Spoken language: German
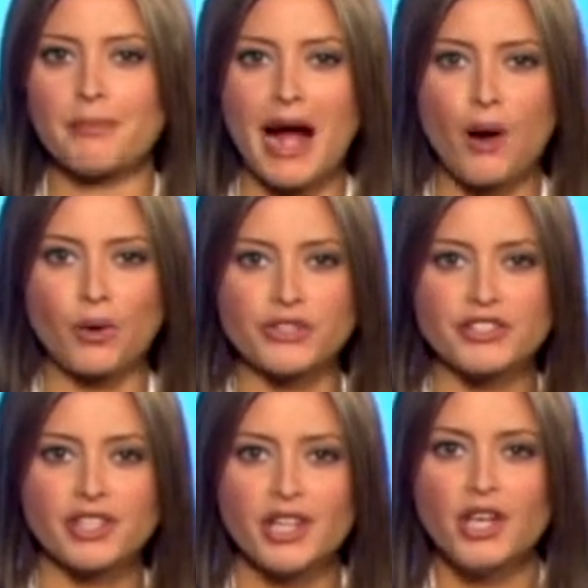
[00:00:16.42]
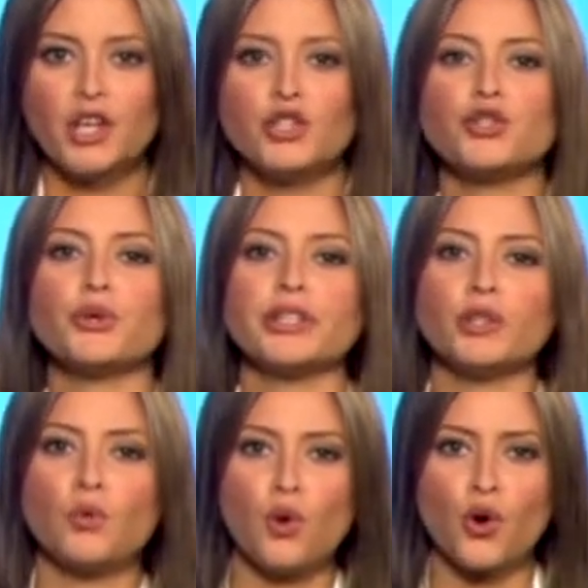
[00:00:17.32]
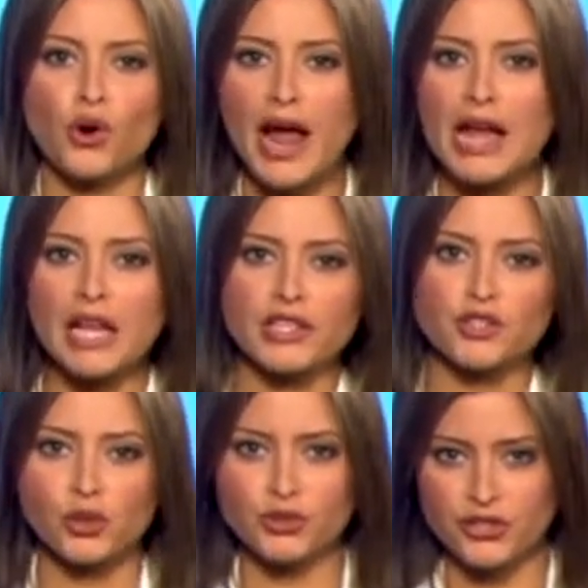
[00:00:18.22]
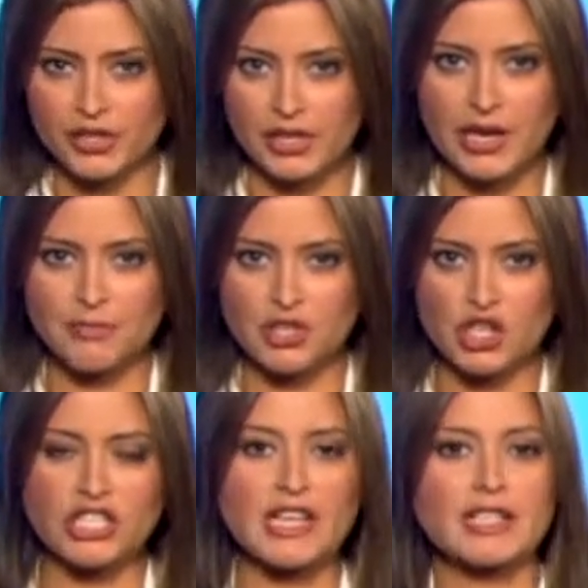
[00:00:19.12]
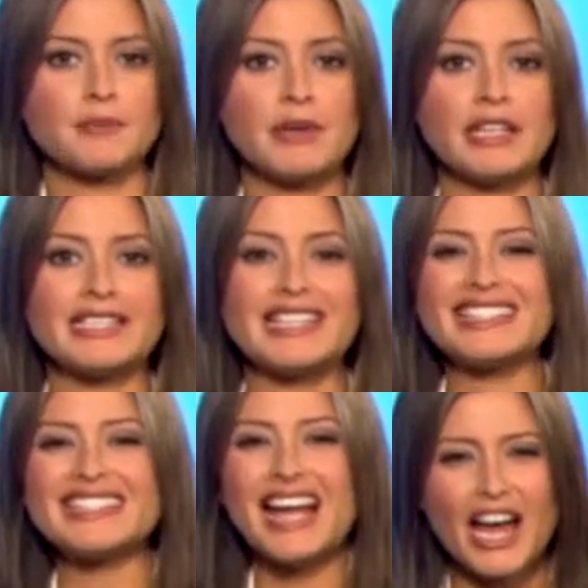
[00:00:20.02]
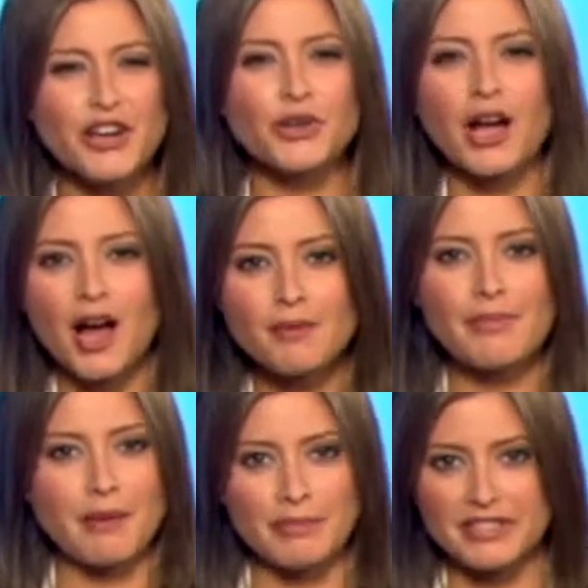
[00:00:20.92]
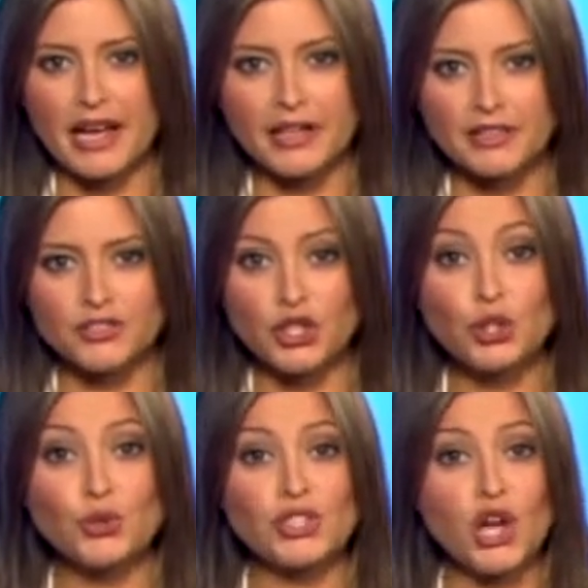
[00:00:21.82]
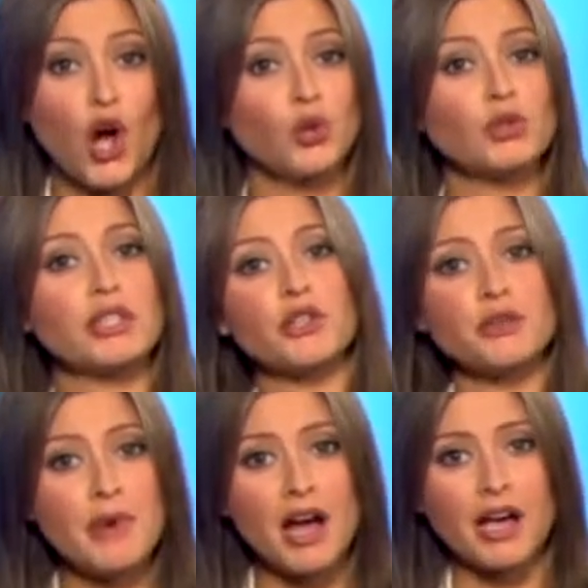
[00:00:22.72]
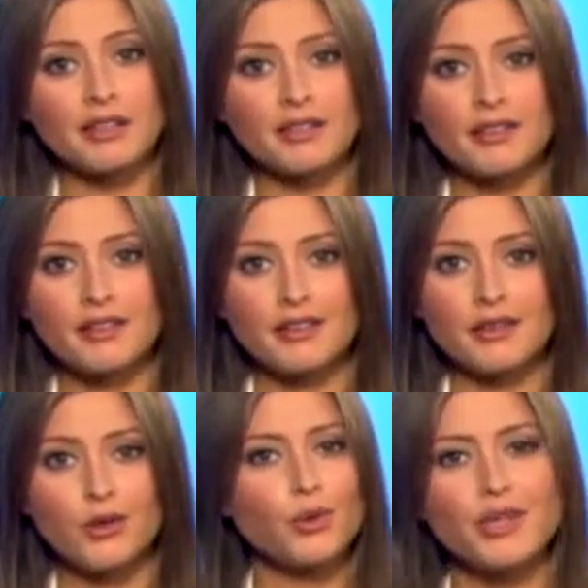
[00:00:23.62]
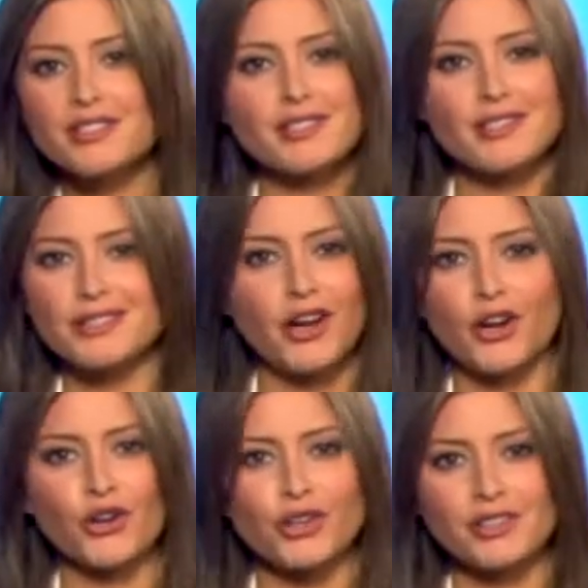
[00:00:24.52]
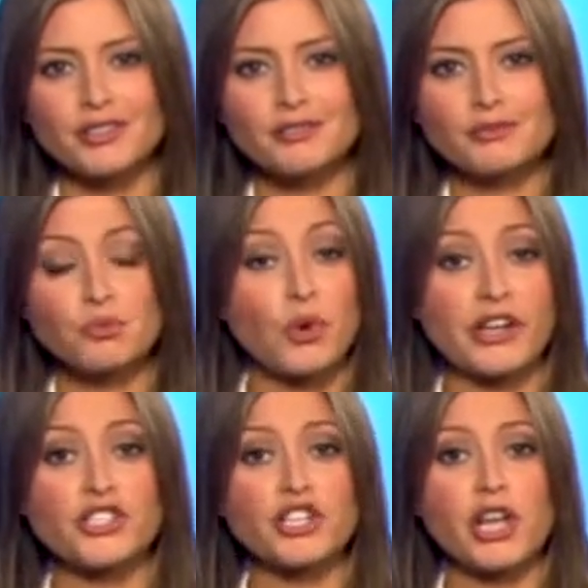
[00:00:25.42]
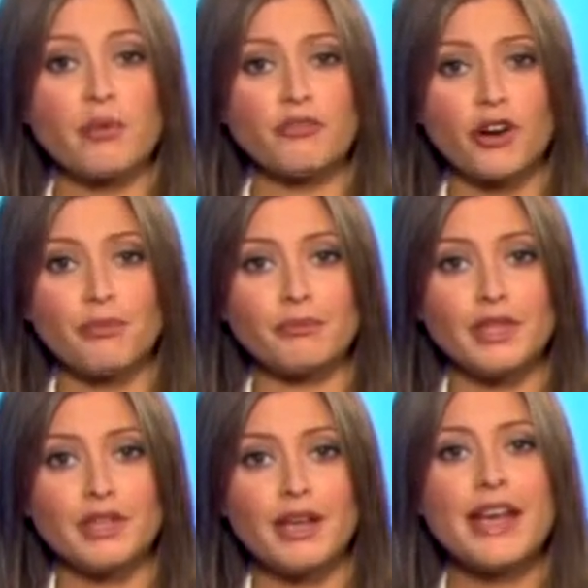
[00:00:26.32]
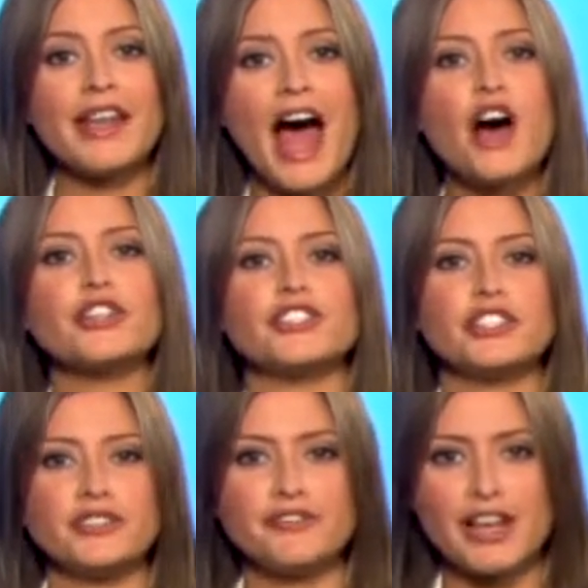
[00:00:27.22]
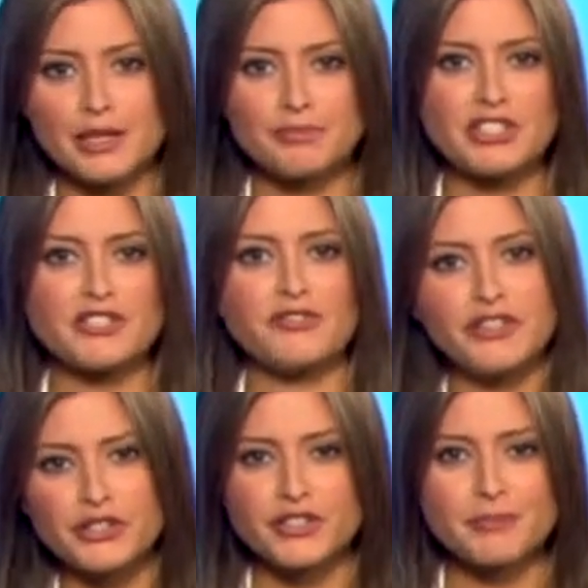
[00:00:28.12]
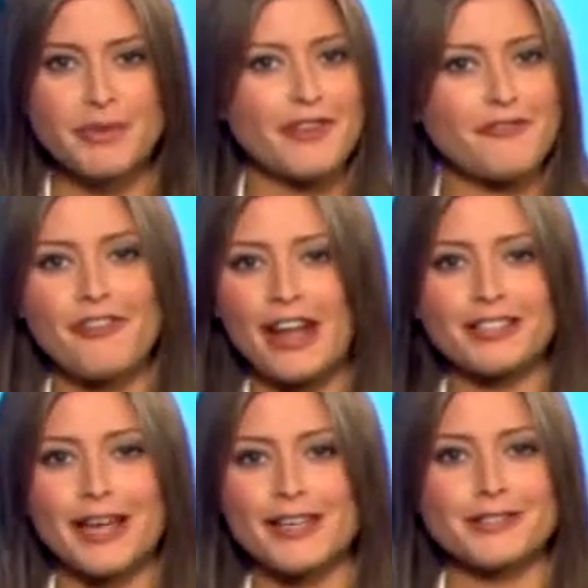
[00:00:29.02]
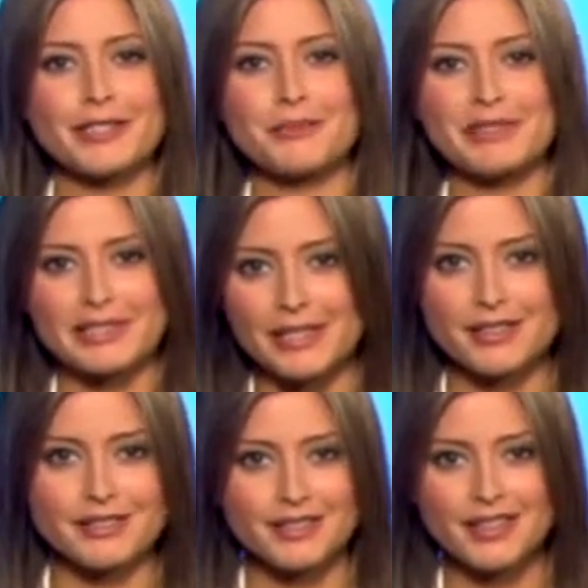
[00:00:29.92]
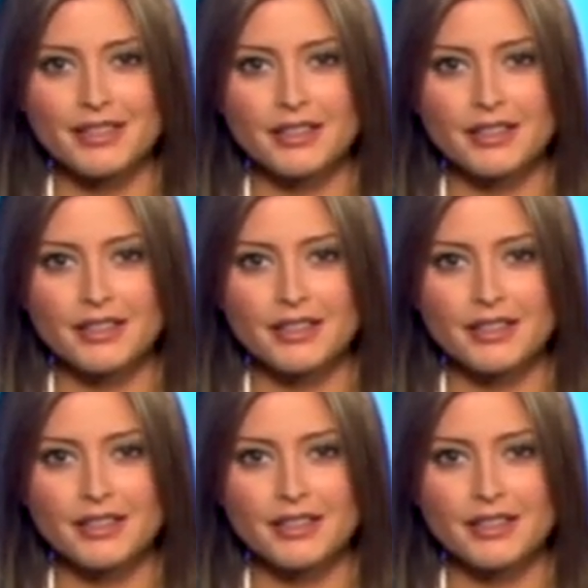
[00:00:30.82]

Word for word: Psi-Kräften. Alliierte Soldaten hatten während des Krieges berichtet, sie hätte ganze Bataillone vernichtet, allein durch die Kraft ihrer Gedanken. Wer ist diese junge Frau? Woher ist sie gekommen? Und wie entfalteten sich diese fürchterlichen und fantastischen Fähigkeiten?